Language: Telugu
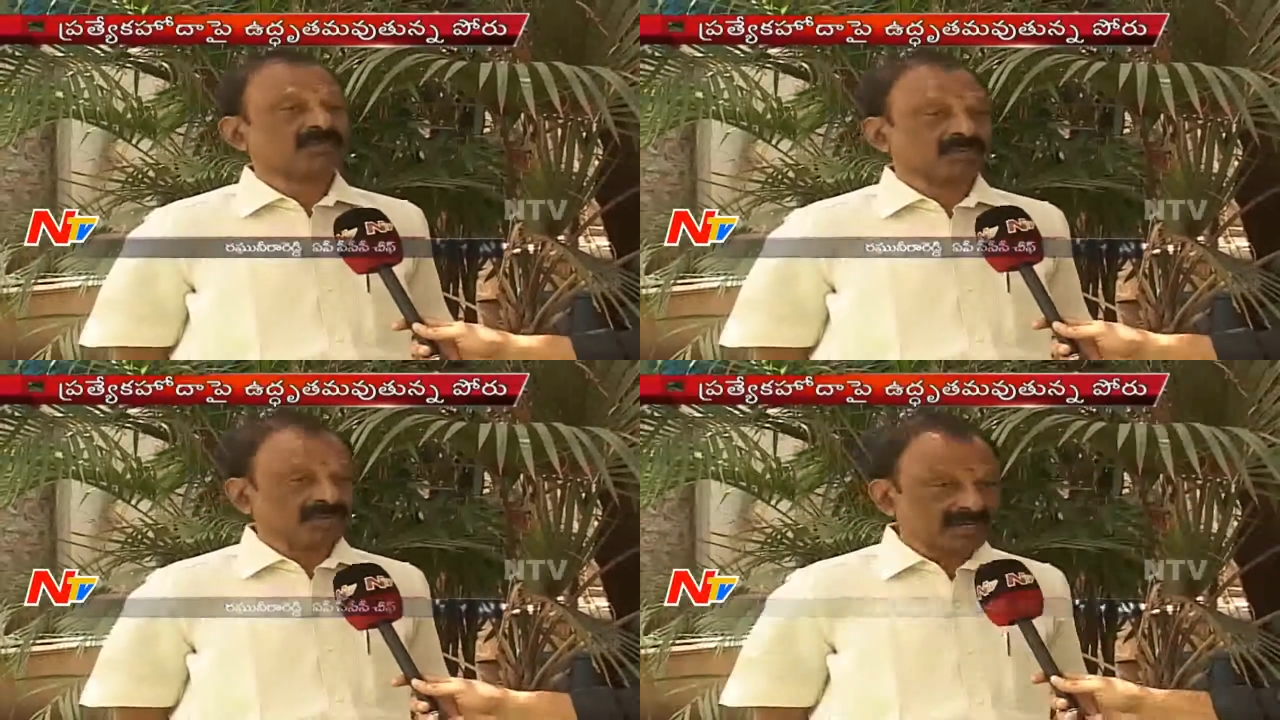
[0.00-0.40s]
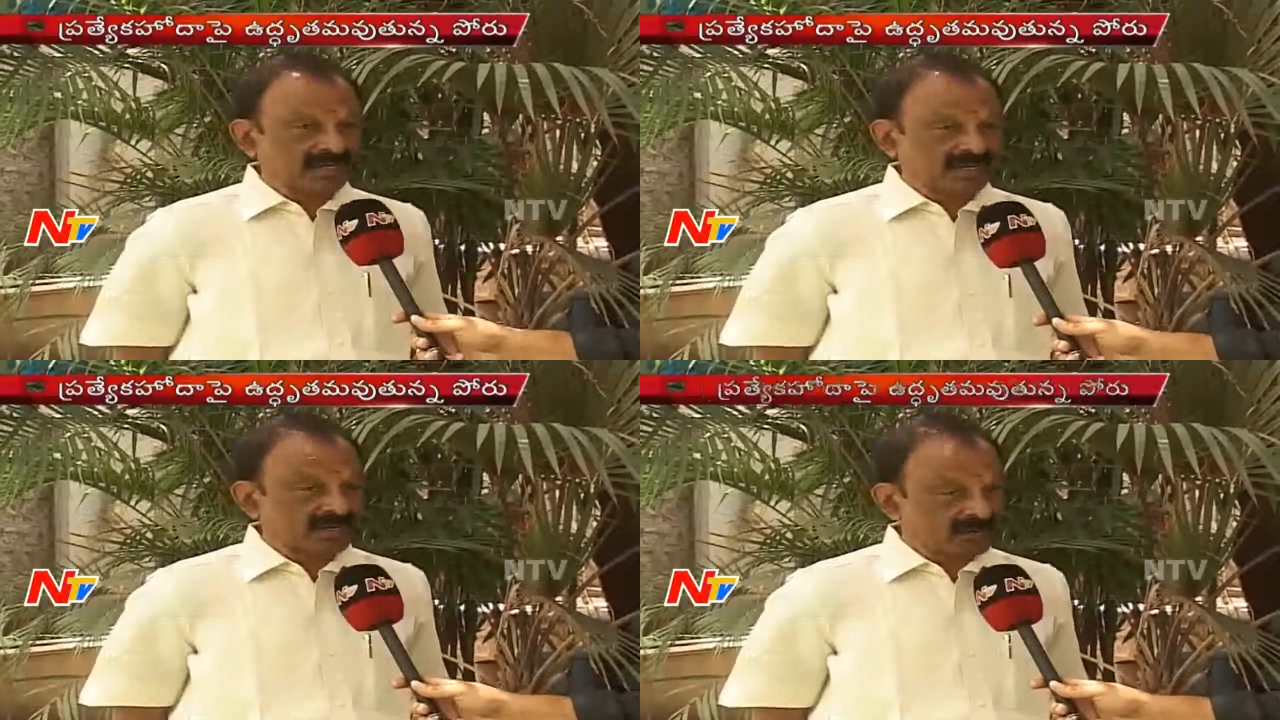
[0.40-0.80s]
మొన్న
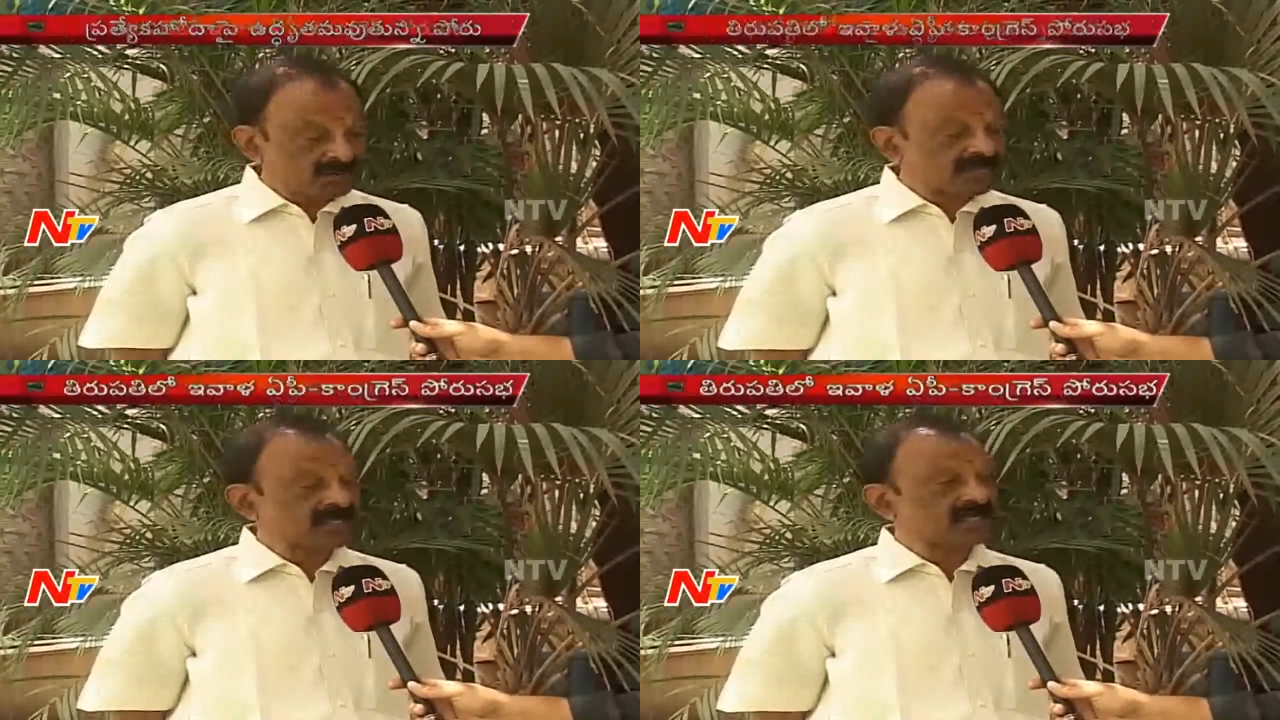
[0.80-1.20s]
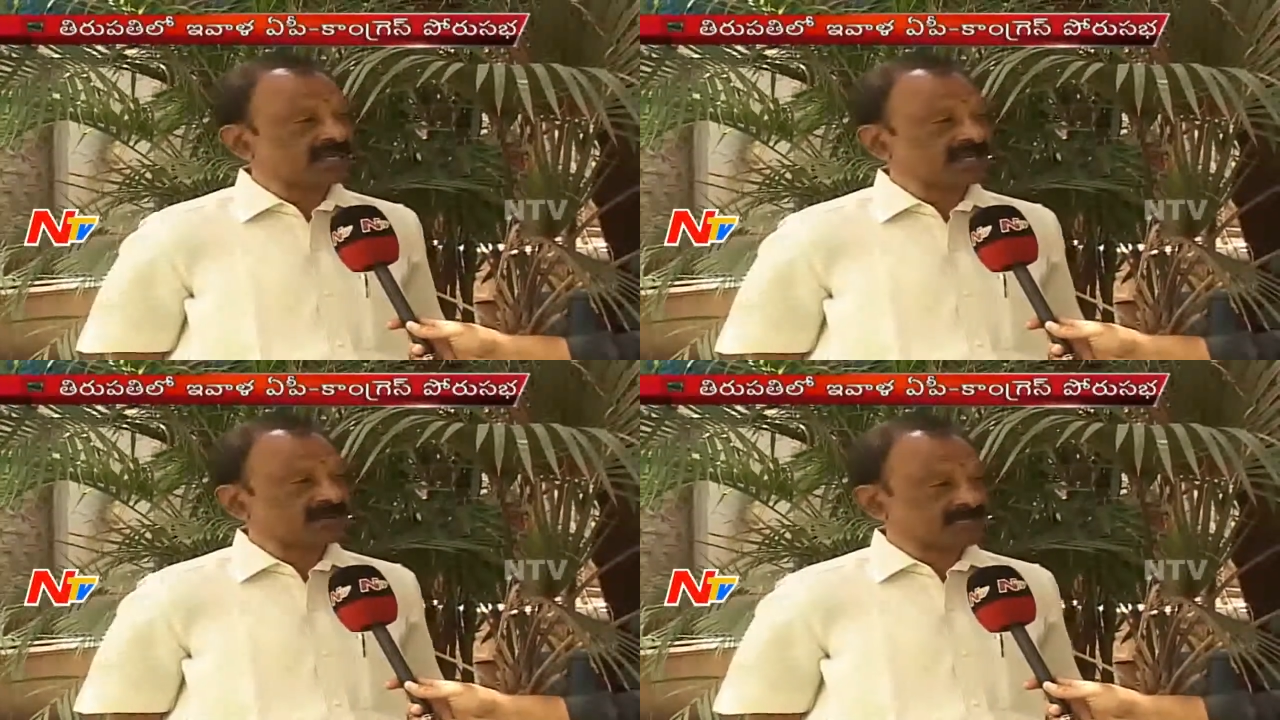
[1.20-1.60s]
రాహుల్ గాంధీ
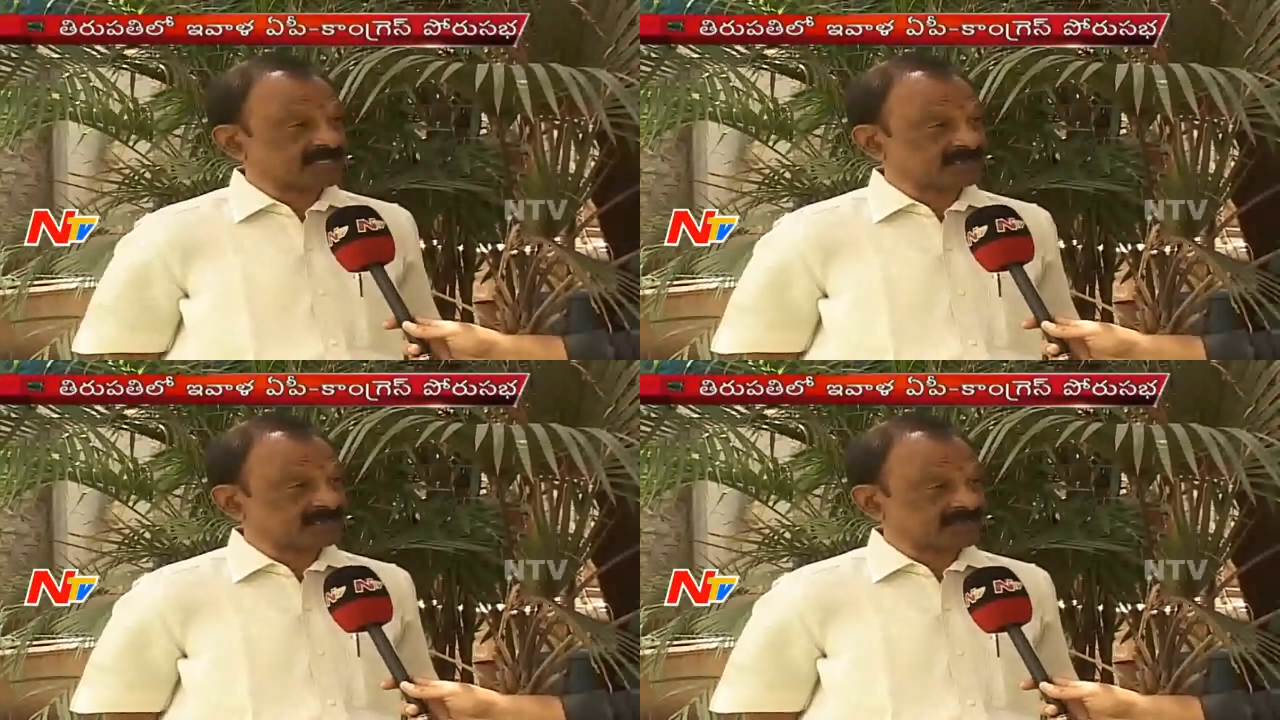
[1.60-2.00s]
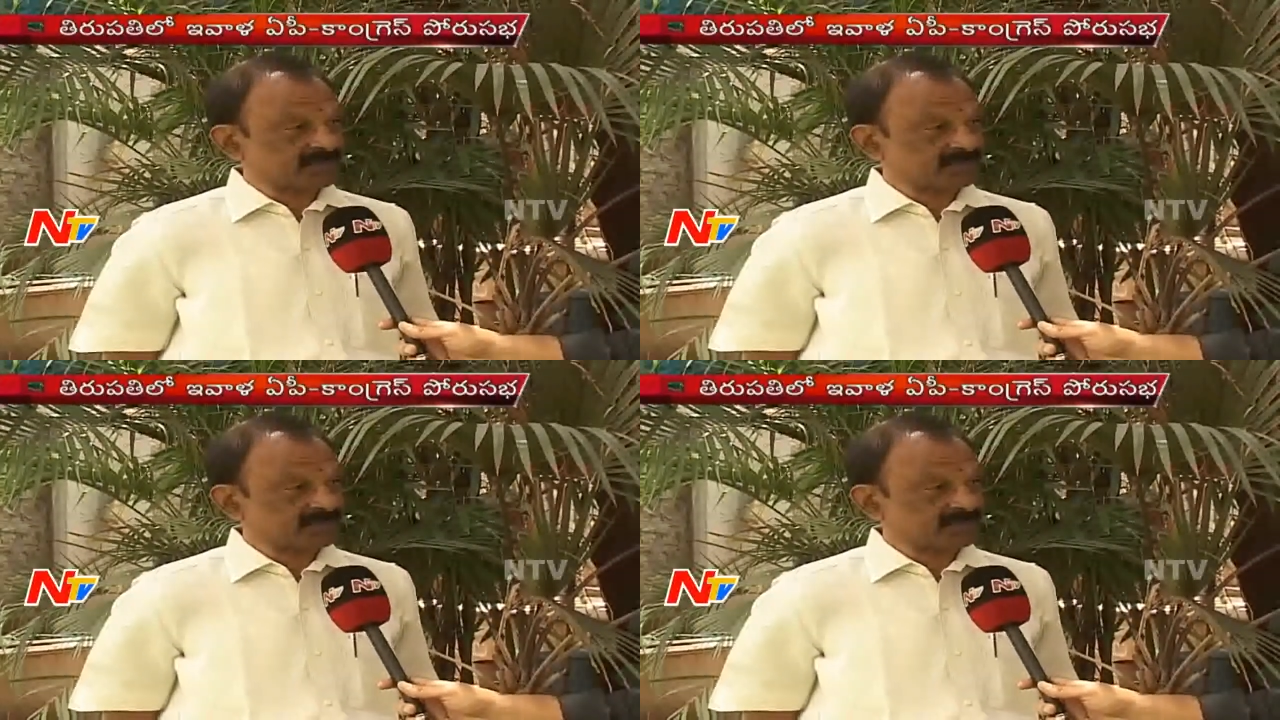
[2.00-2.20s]
గారు వచ్చినప్పుడు